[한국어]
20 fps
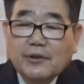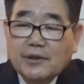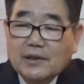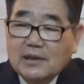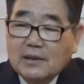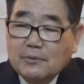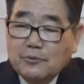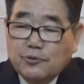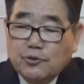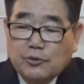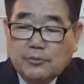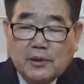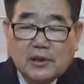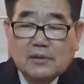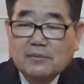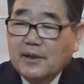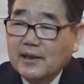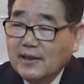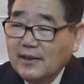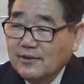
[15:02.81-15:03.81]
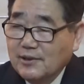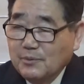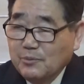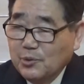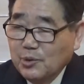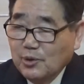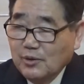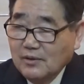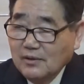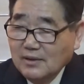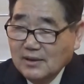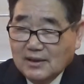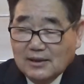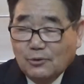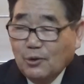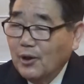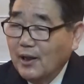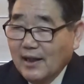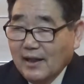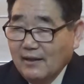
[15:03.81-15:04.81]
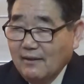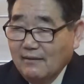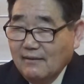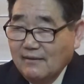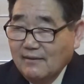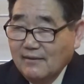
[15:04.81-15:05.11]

그렇기 때문에 죽으면 그만해요. 짐승은 그냥 돌아가요.